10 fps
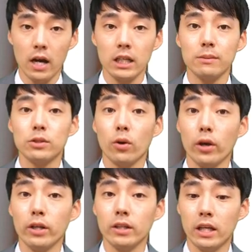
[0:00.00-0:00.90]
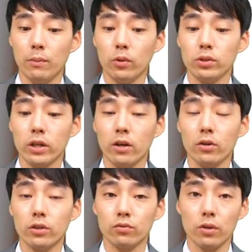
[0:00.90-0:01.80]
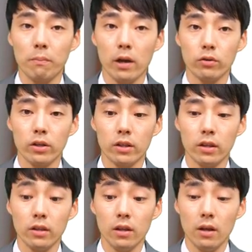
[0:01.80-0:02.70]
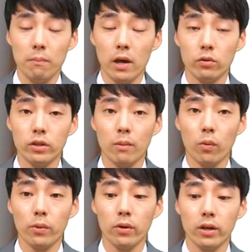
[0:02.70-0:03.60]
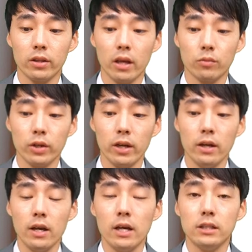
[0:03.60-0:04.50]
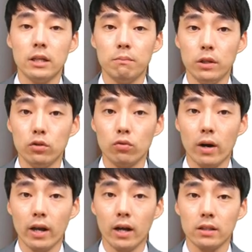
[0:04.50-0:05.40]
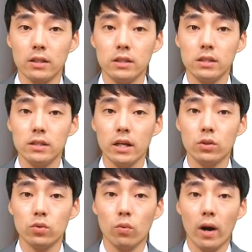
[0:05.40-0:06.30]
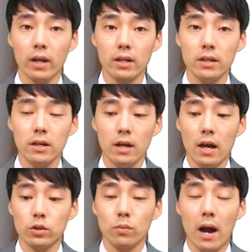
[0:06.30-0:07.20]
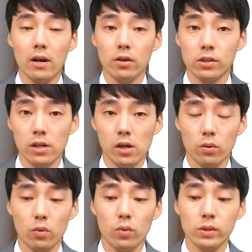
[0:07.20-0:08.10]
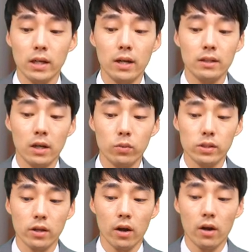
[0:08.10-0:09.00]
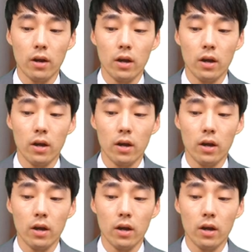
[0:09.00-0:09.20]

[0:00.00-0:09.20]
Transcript: 하지만 저희는 기본적인 것들을 우선 배우기 배우는 게 목표이기 때문에 이제 미국 와인 같은 신세계쪽 와인을 좀 알려드리려고 생각을 하고 있어요.